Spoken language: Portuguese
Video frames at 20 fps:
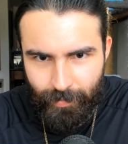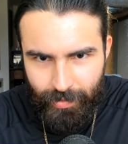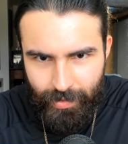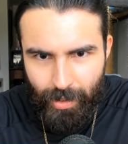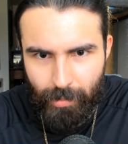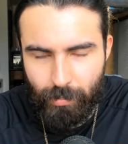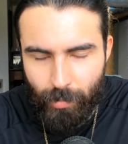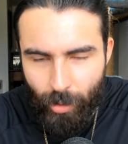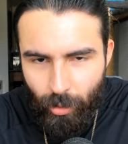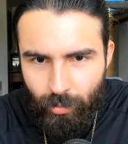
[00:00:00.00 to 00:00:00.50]

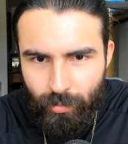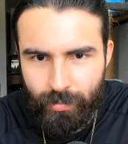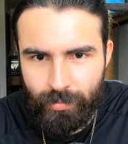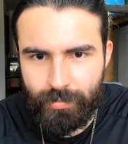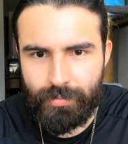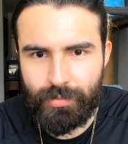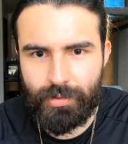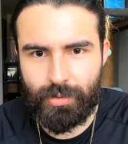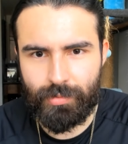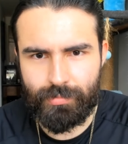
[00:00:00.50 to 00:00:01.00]
Tá bom?
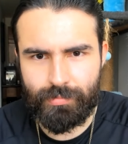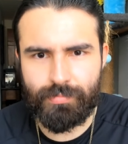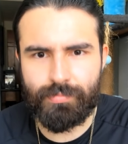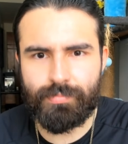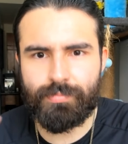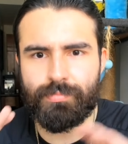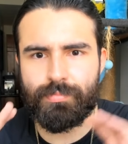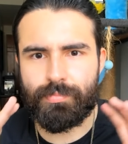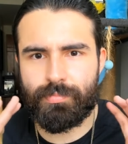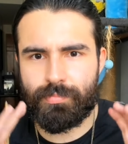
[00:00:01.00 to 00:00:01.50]
Então,
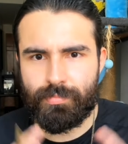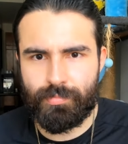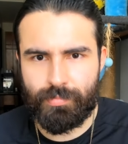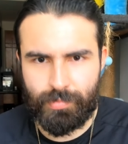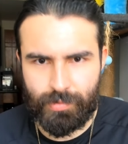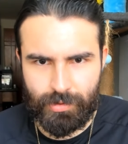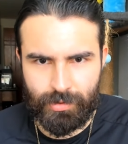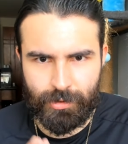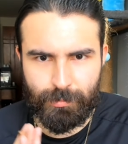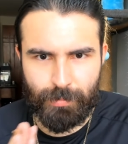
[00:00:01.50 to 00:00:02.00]

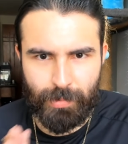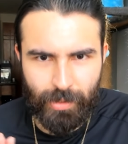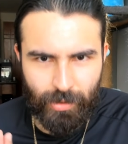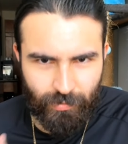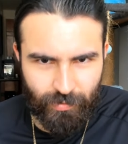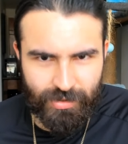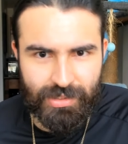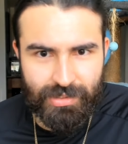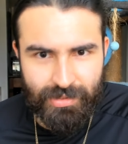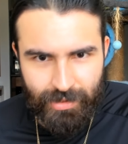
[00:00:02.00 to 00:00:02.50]
espero
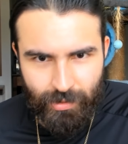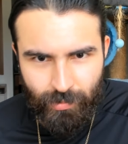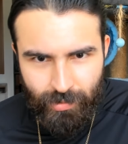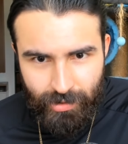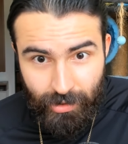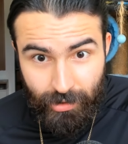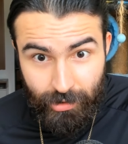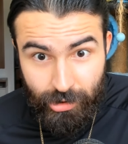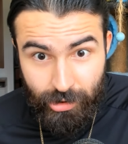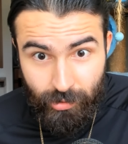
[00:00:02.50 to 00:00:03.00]
que vocês tenham
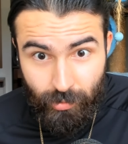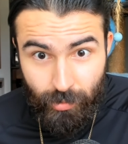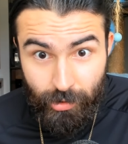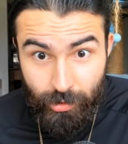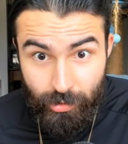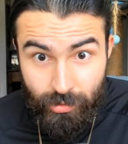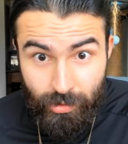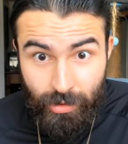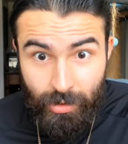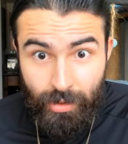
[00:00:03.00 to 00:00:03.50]
entendido
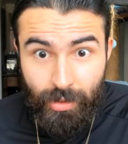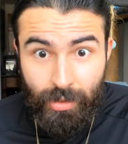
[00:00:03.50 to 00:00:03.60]
isso.